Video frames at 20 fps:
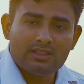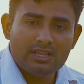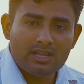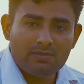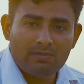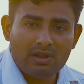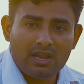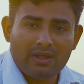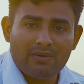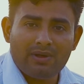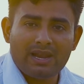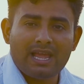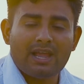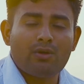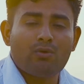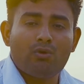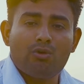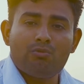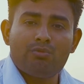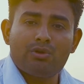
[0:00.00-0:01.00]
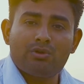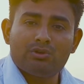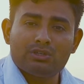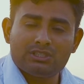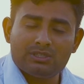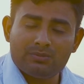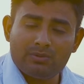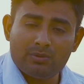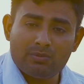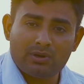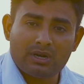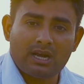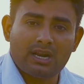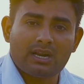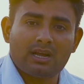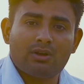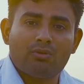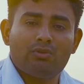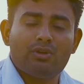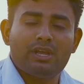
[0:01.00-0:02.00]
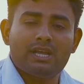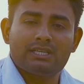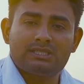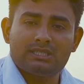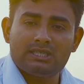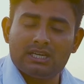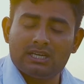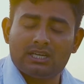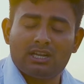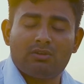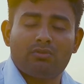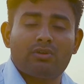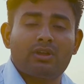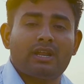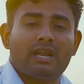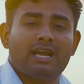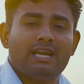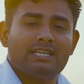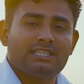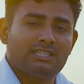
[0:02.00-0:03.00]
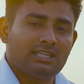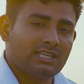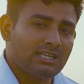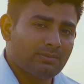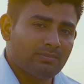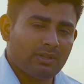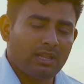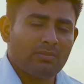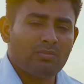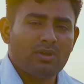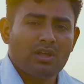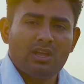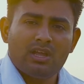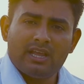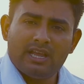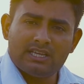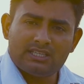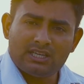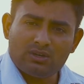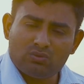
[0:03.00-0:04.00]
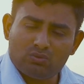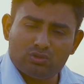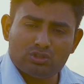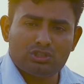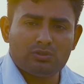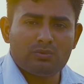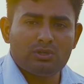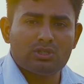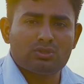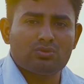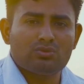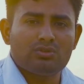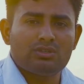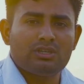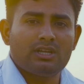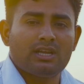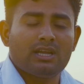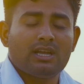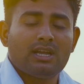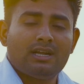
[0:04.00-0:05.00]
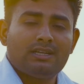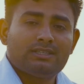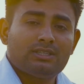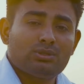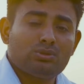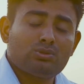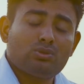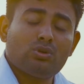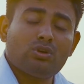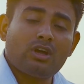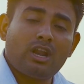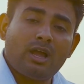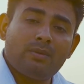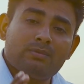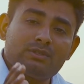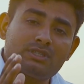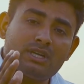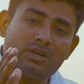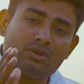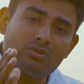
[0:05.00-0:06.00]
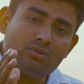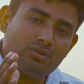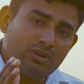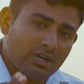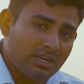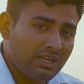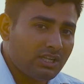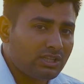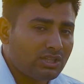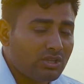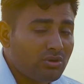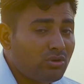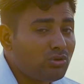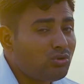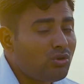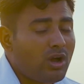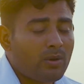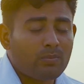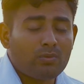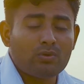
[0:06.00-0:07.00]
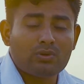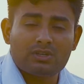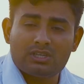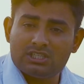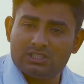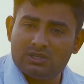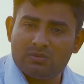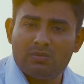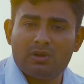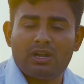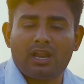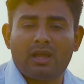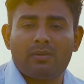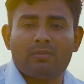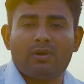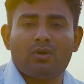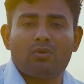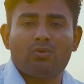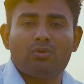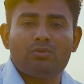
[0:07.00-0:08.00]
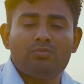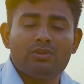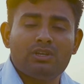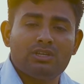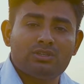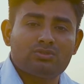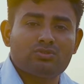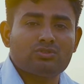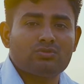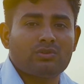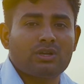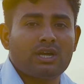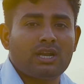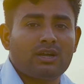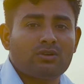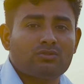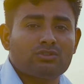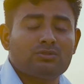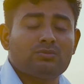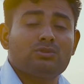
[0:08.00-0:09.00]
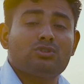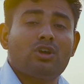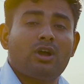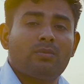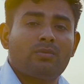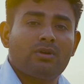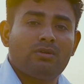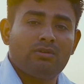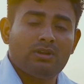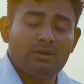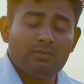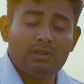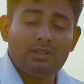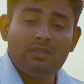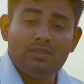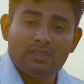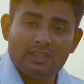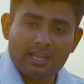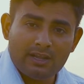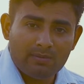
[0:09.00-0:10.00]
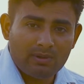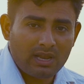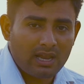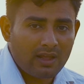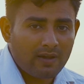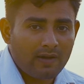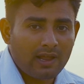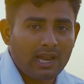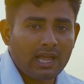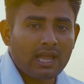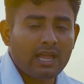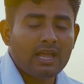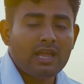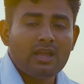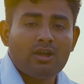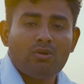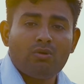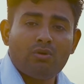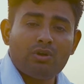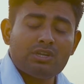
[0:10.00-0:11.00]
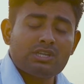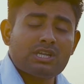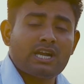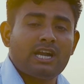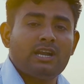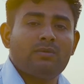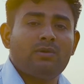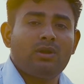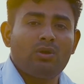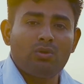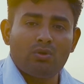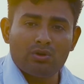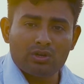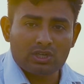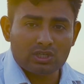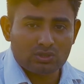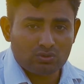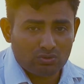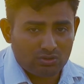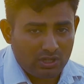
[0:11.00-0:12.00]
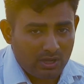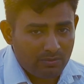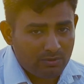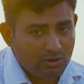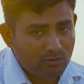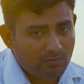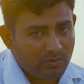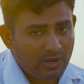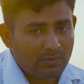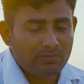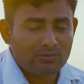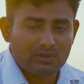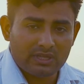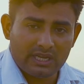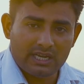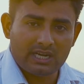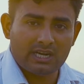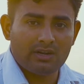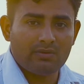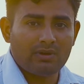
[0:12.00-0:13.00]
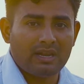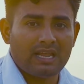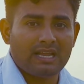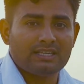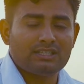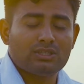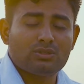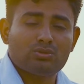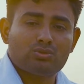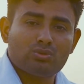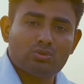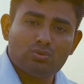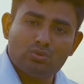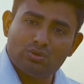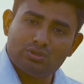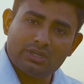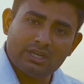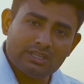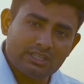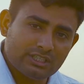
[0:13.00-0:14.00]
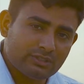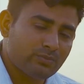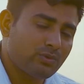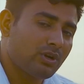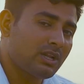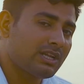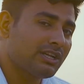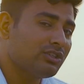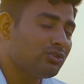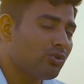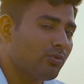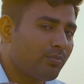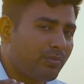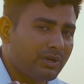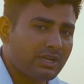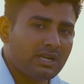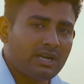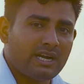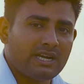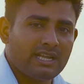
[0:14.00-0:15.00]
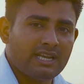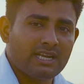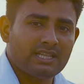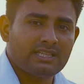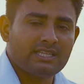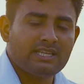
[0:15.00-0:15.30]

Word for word: नहीं मिलने वाला है कोई भी किसी भी प्रकार का कोई एक्सीडेंटल वगैरह इसी मतलब ऐसा कुछ भी इशू नहीं है जी हाँ दोस्तों अगर आप इस गाड़ी को खरीदते हो तो आपको किसी भी टाइप का कोई भी इशूज़ वगैरह कुछ भी जो आपको अवेलेबल नहीं मिलने वाला है और इस गाड़ी पर लोन की सुविधा भी उपलब्ध नहीं रहने वाला है जी दोस्तों दो मॉडल की जो ऊपर की गाड़ियाँ